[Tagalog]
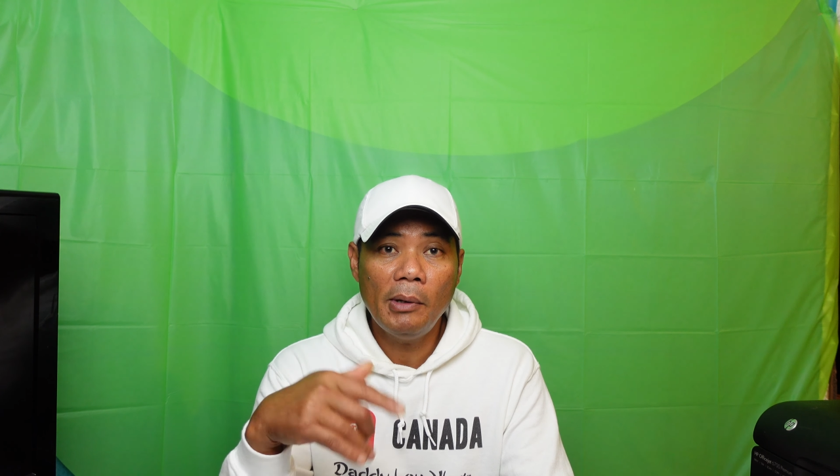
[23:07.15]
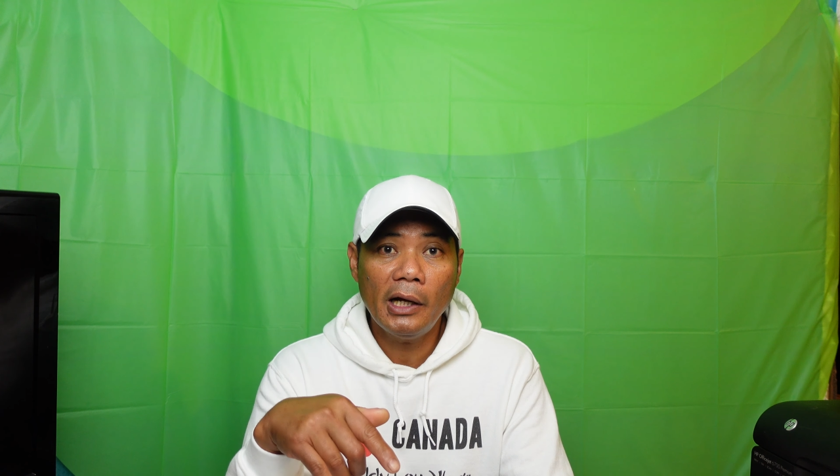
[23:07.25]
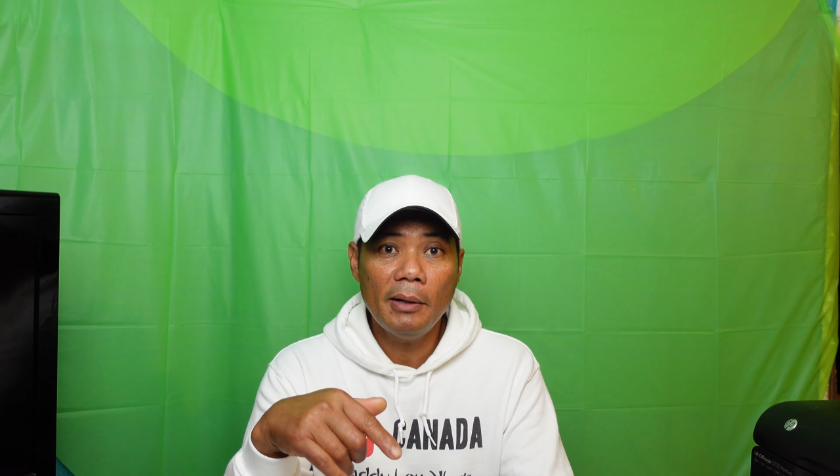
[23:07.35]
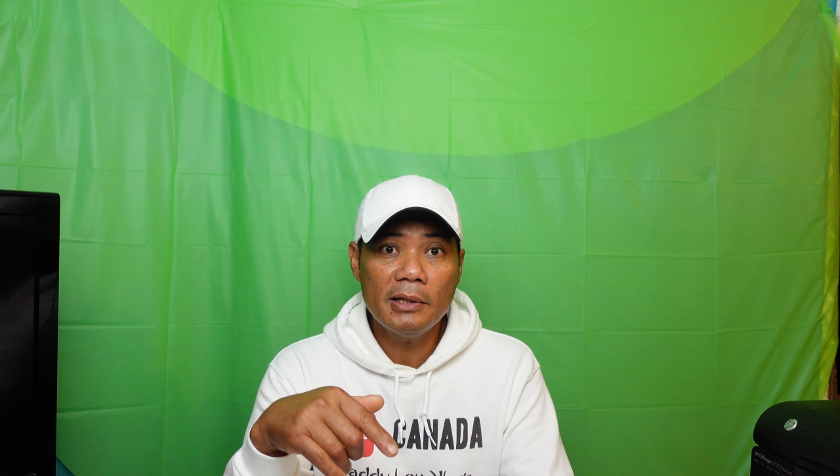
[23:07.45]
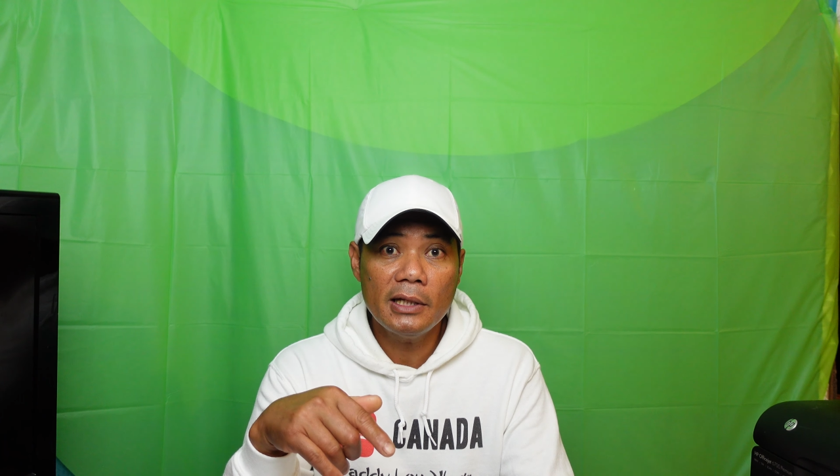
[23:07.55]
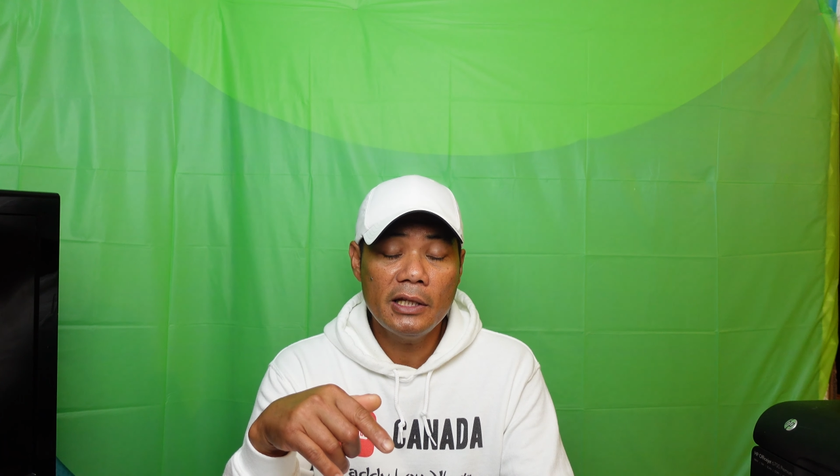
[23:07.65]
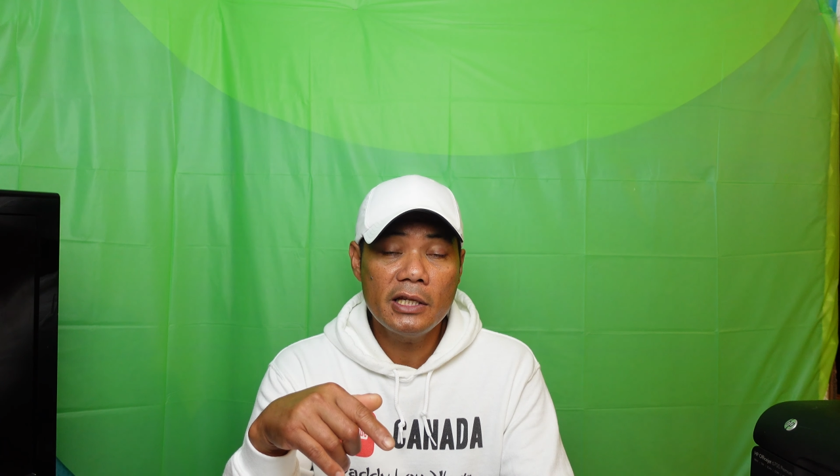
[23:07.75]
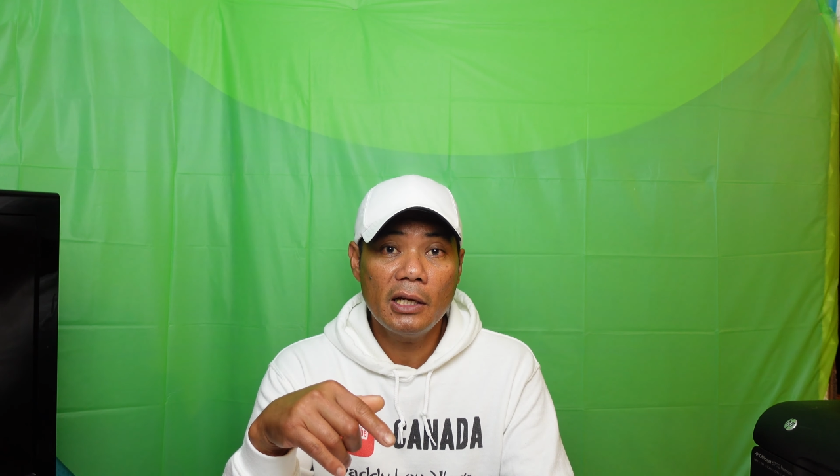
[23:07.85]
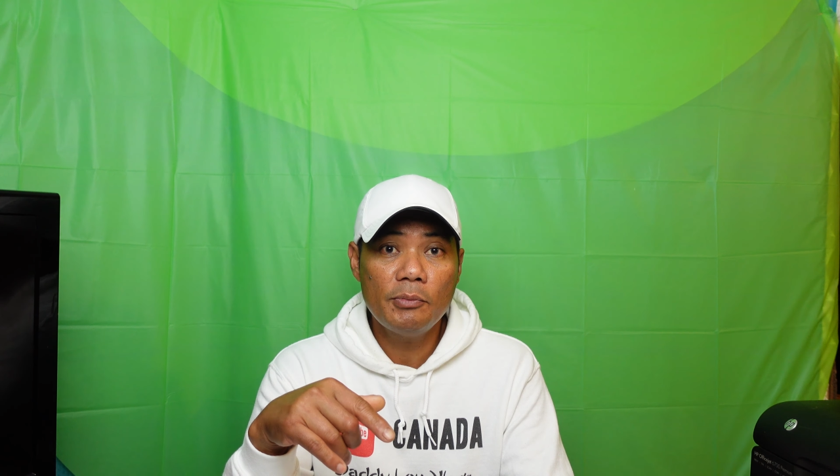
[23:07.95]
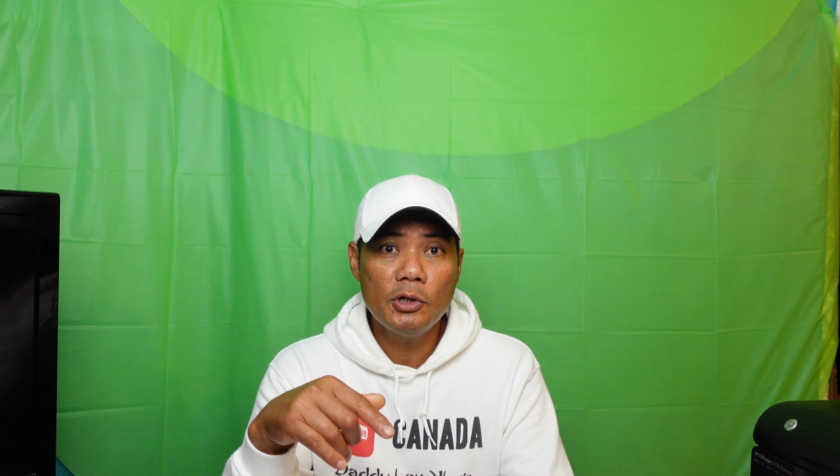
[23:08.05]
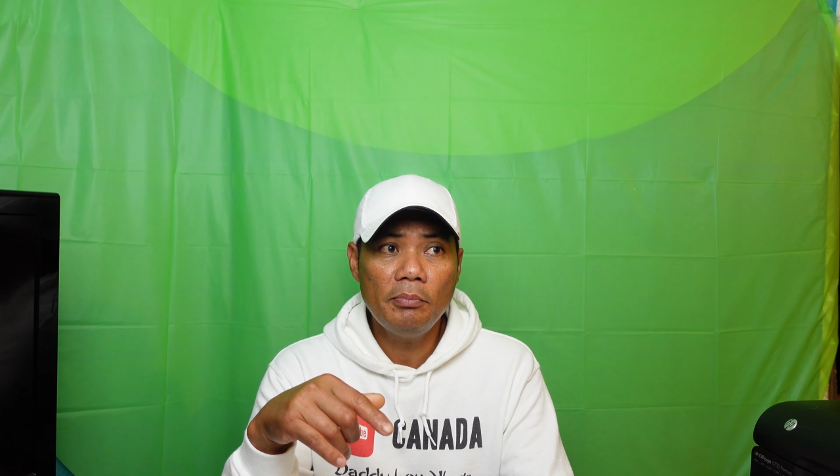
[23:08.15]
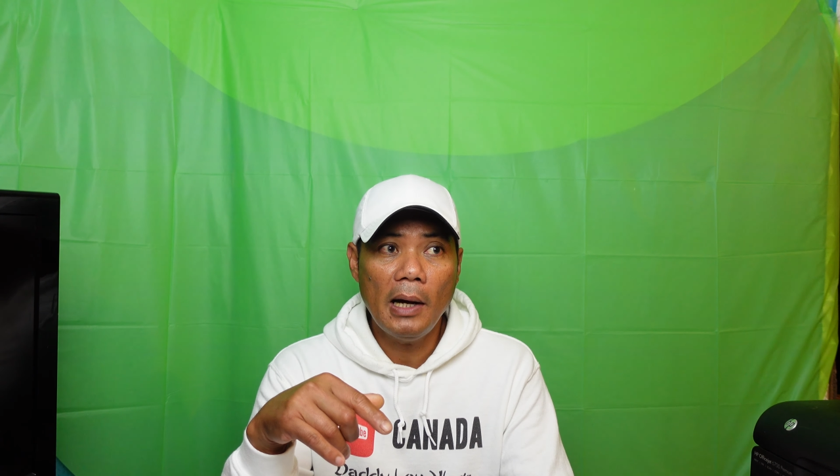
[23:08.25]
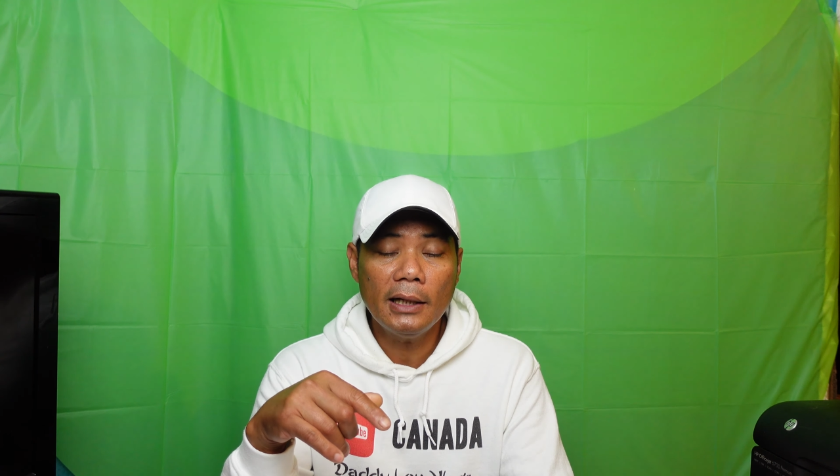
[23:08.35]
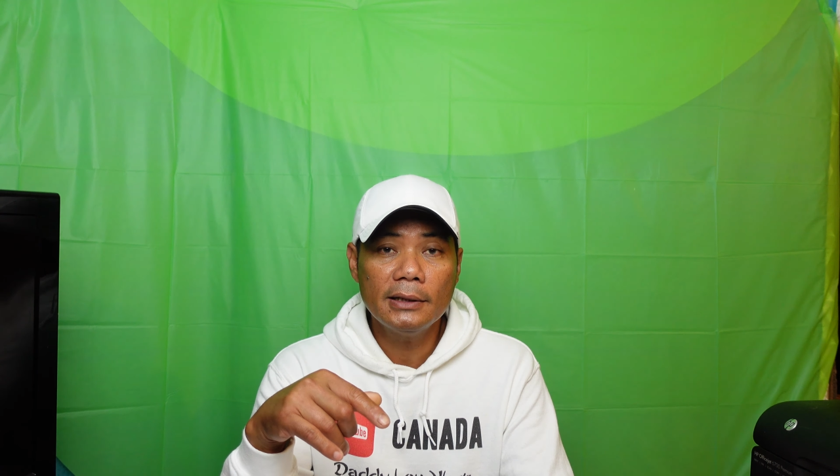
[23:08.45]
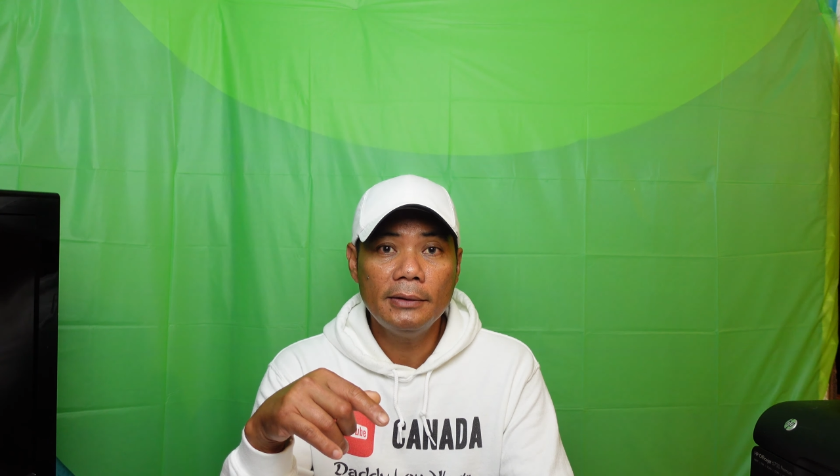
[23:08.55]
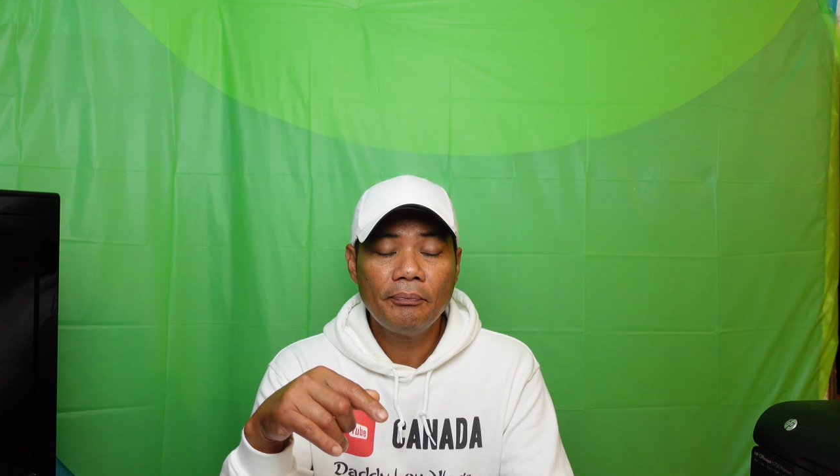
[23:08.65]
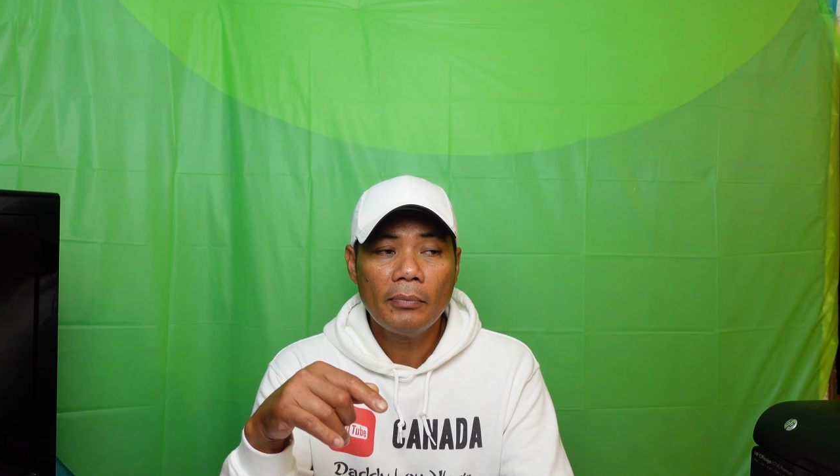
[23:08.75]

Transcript: mag-click sa description box,